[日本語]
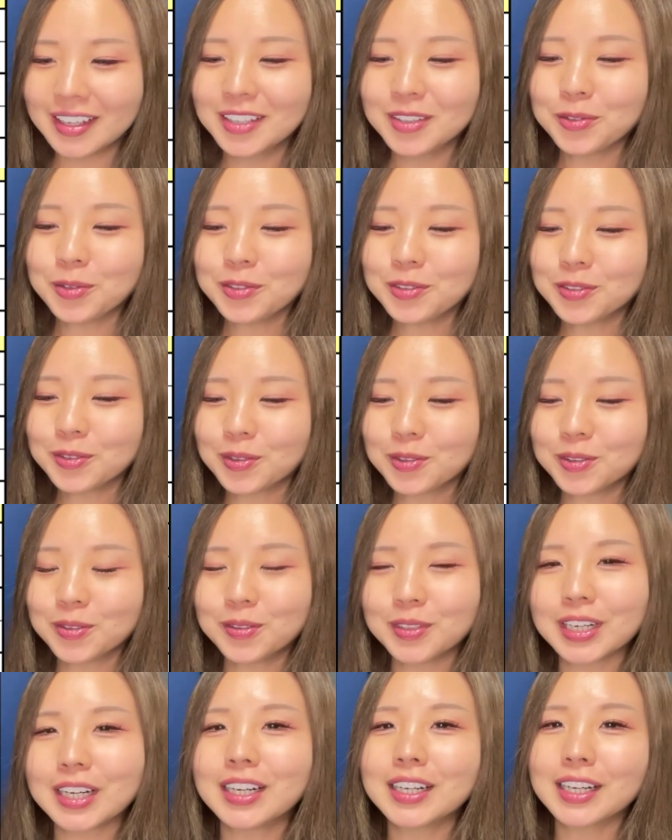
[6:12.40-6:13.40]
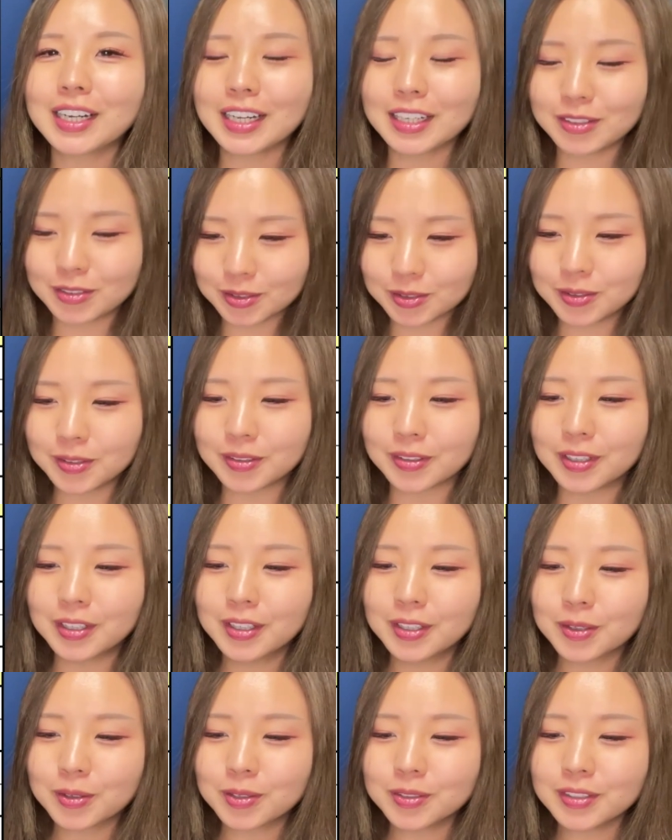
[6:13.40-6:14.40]
ということを考えると、
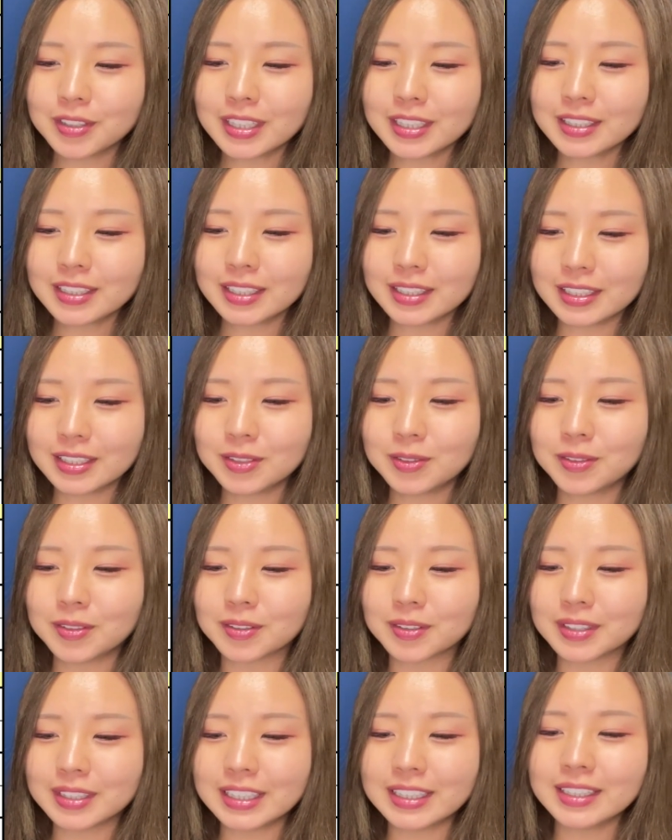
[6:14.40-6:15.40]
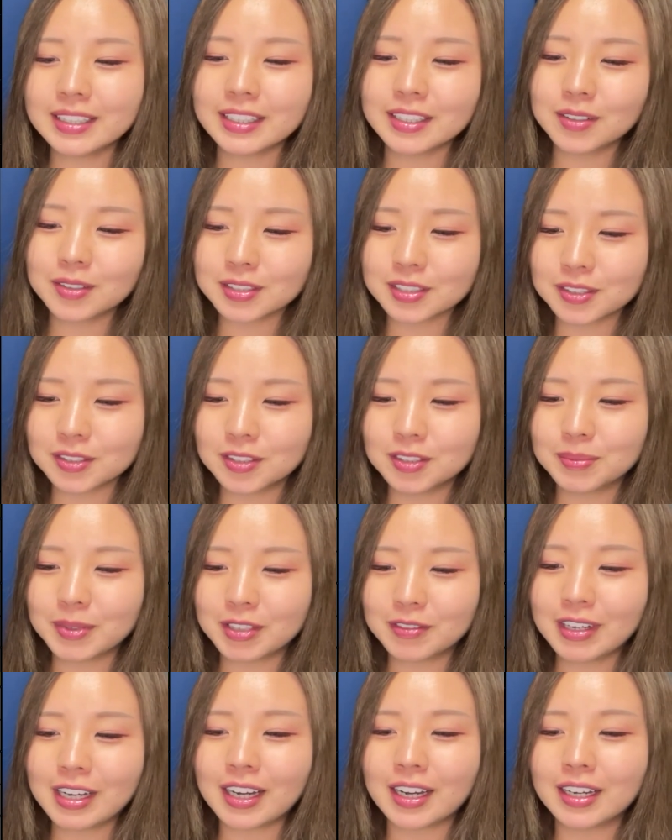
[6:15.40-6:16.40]
この辺りの人気薄の馬
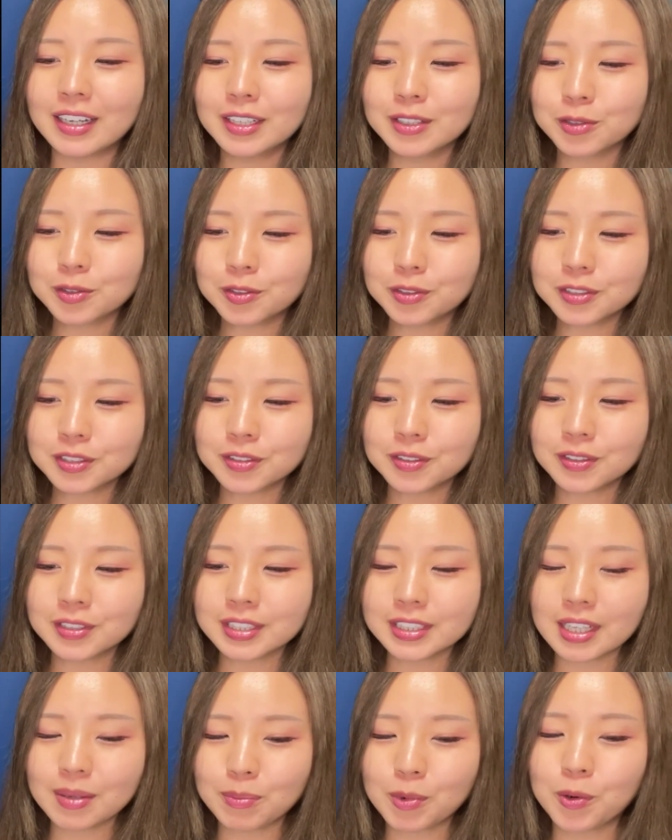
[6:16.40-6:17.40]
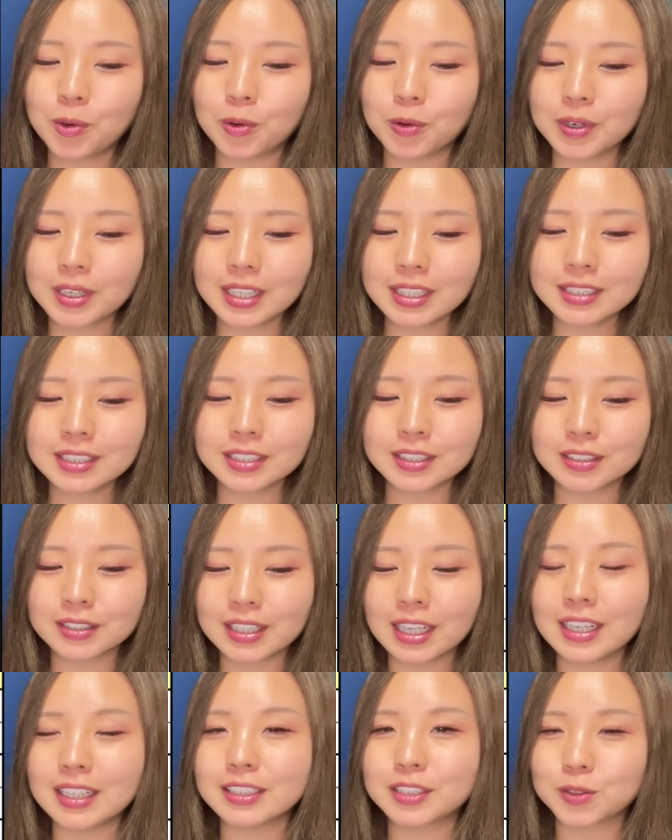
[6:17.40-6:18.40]
は、構想してもおかしく
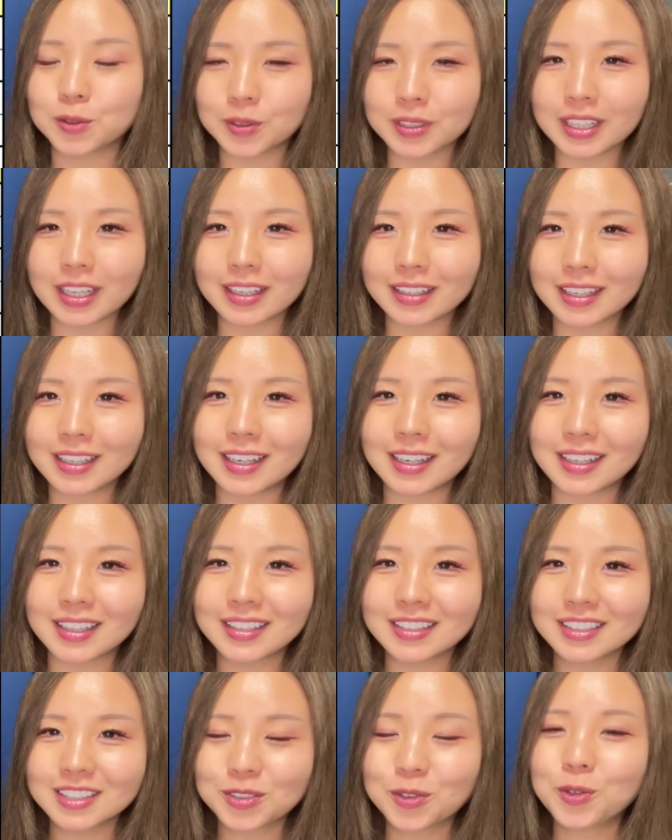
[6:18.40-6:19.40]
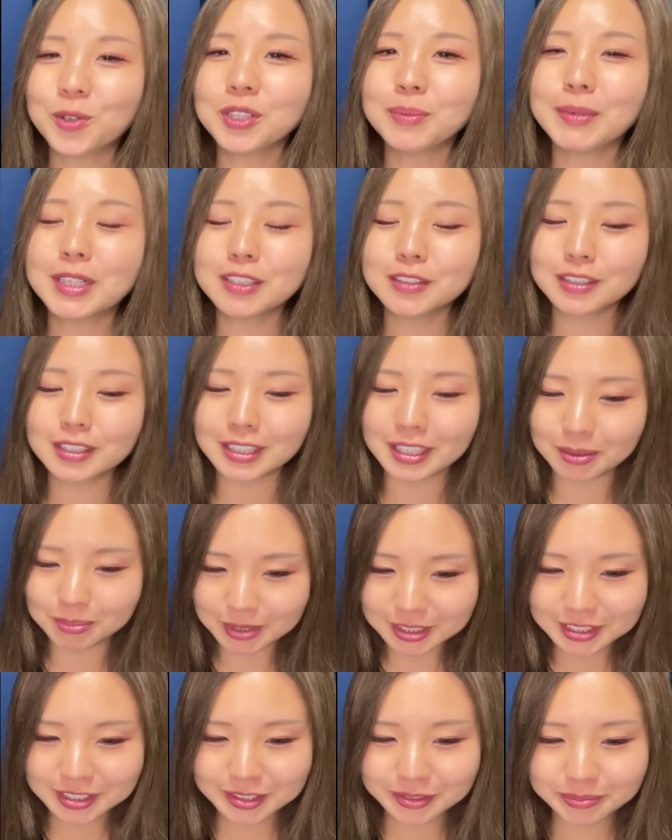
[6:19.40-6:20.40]
ない条件が揃いまくってい
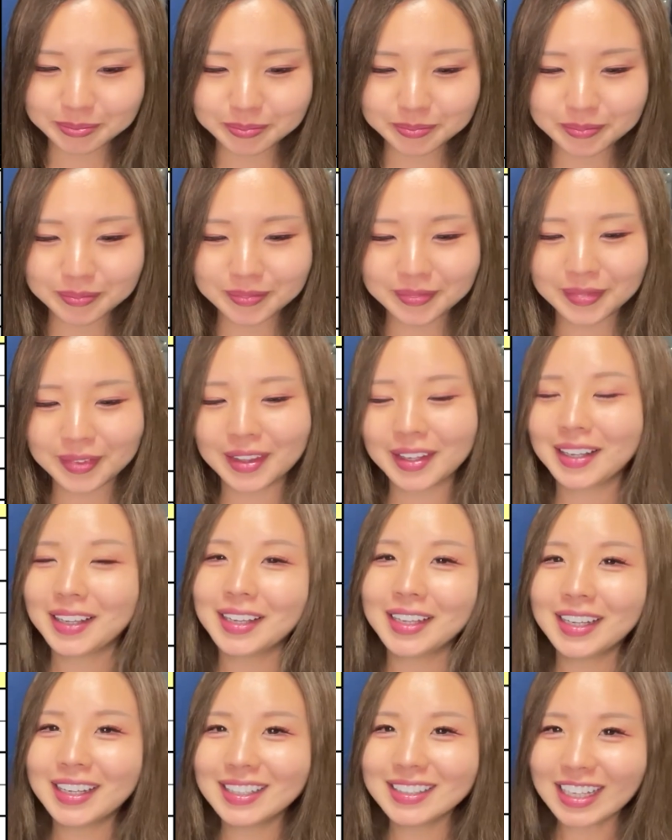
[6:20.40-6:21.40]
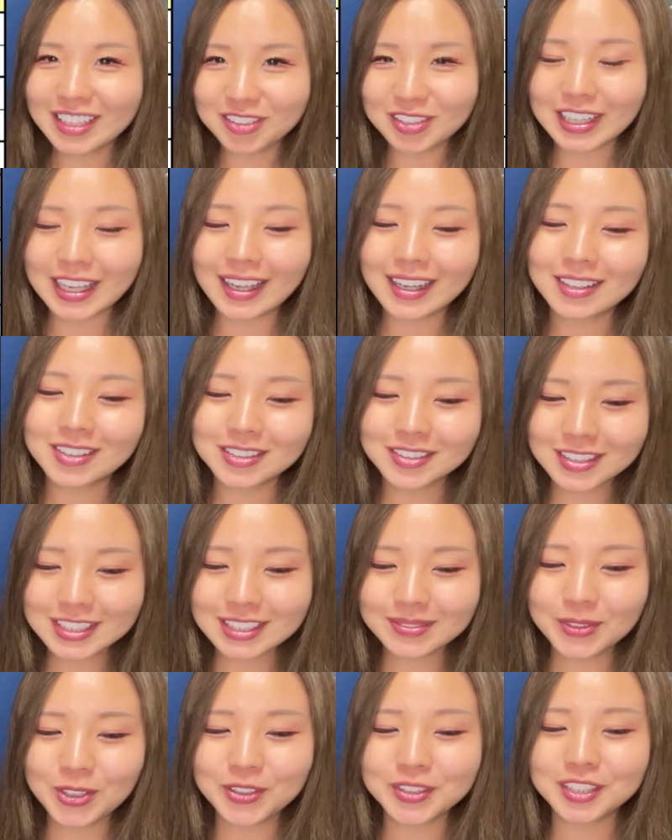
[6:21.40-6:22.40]
ます。なので、今年
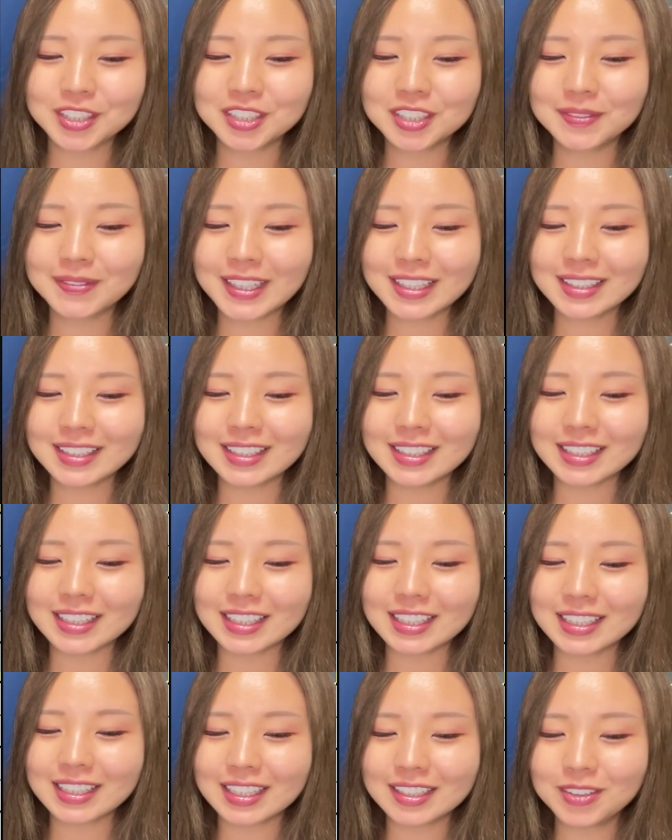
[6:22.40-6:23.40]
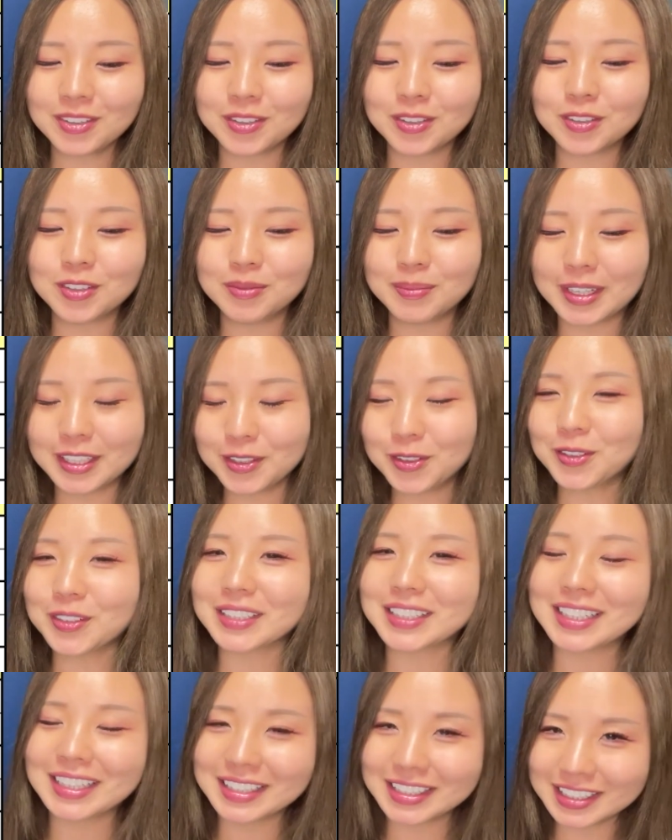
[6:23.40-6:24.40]
も10番人気以下の馬の
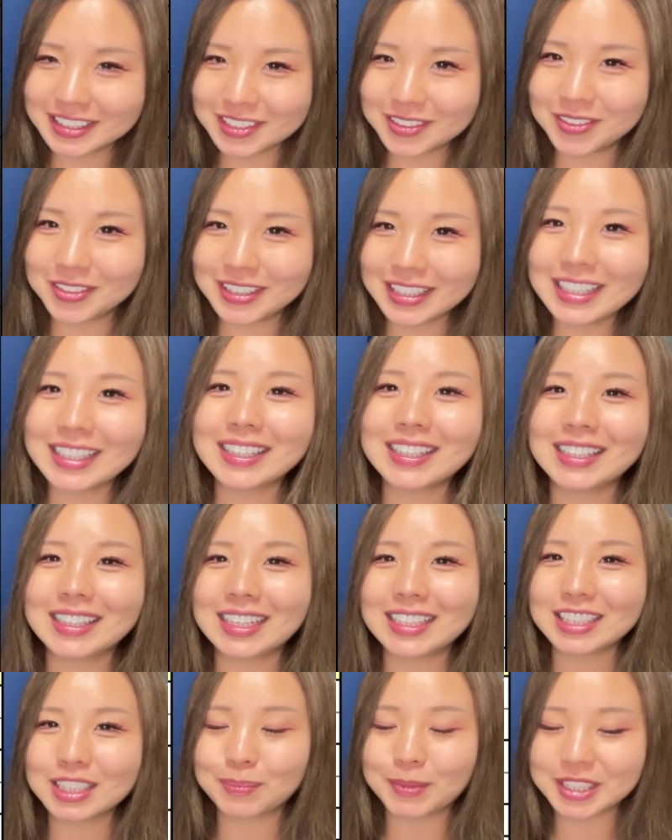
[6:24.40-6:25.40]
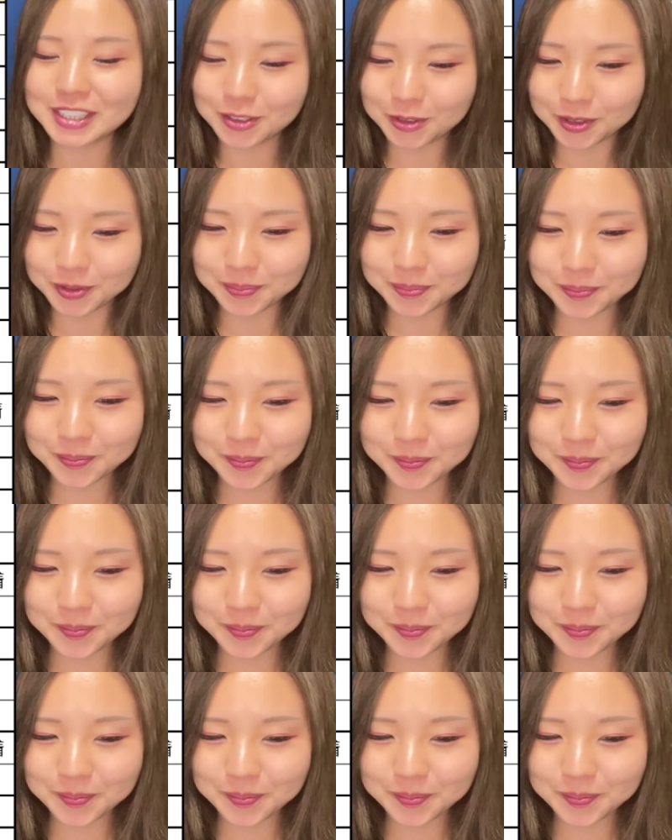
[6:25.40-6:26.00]
激走に期待しましょう。